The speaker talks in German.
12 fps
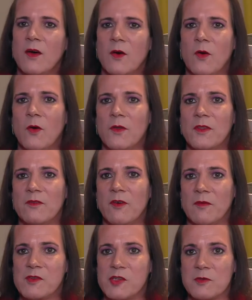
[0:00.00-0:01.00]
und die
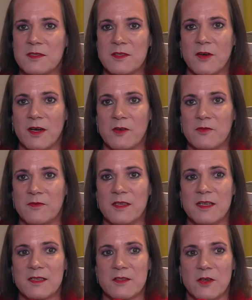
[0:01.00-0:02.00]
am Schluss nachher auf
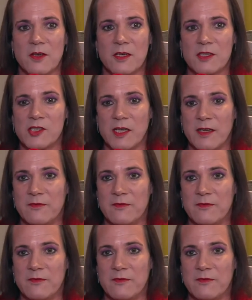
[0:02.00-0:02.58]
Villasearch äh,